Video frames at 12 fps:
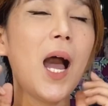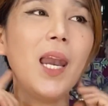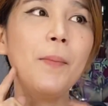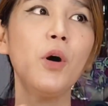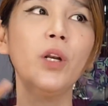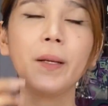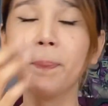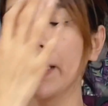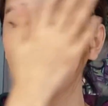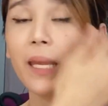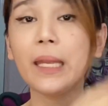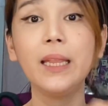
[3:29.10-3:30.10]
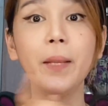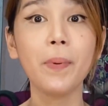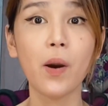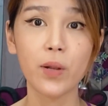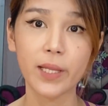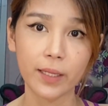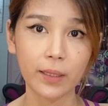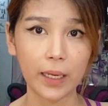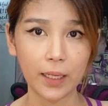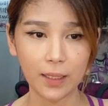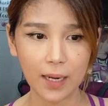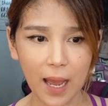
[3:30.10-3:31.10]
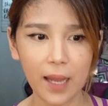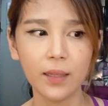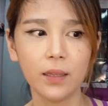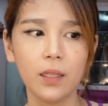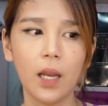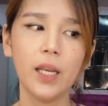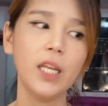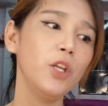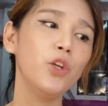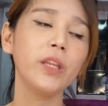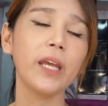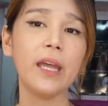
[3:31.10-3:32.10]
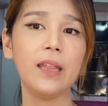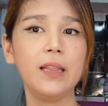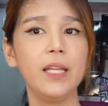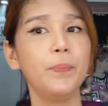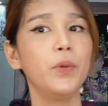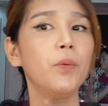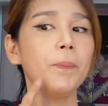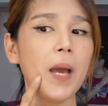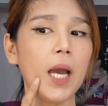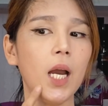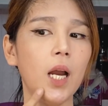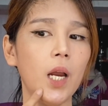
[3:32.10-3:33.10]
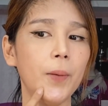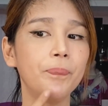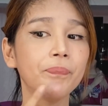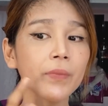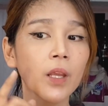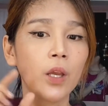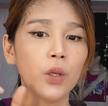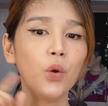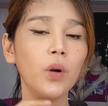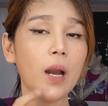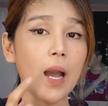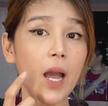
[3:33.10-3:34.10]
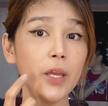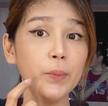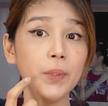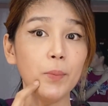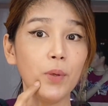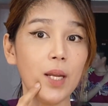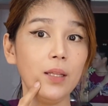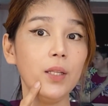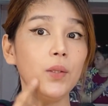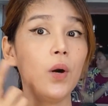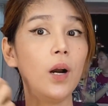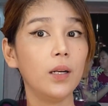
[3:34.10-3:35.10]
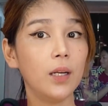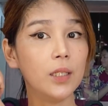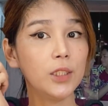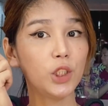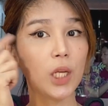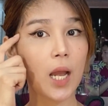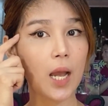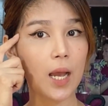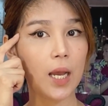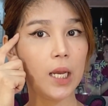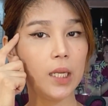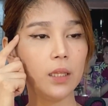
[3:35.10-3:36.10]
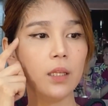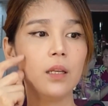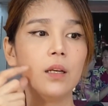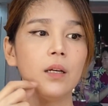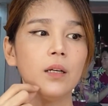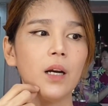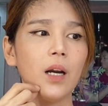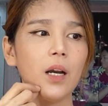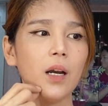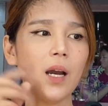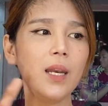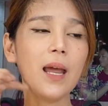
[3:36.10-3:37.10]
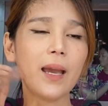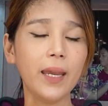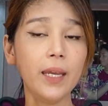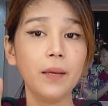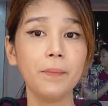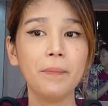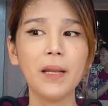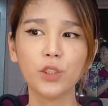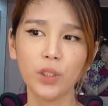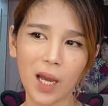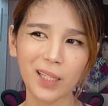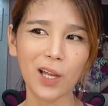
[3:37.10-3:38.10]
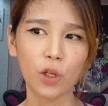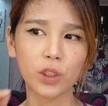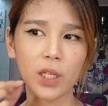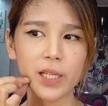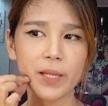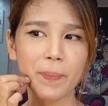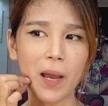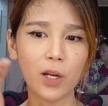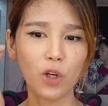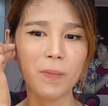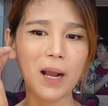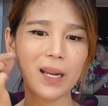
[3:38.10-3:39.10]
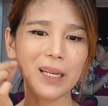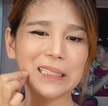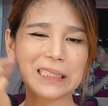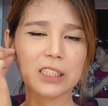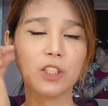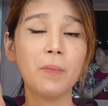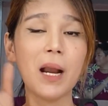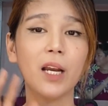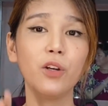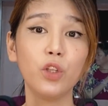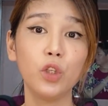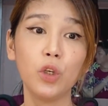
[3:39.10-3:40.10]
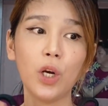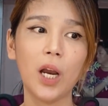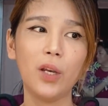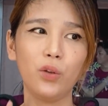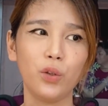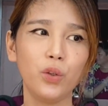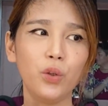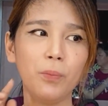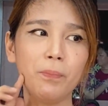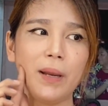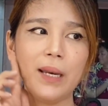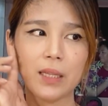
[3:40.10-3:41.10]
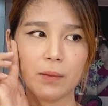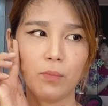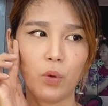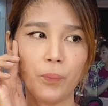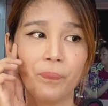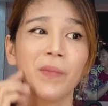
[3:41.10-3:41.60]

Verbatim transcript: Alam mo, nagpa-threadlip ako sa Thailand. Ayan, yung threadlip, yung parang, yung karayom na mula dito hanggang dyan, ang laki, medyo nakatakot siya kasi parang gumag gumaganin yung, ano, yung balat mo.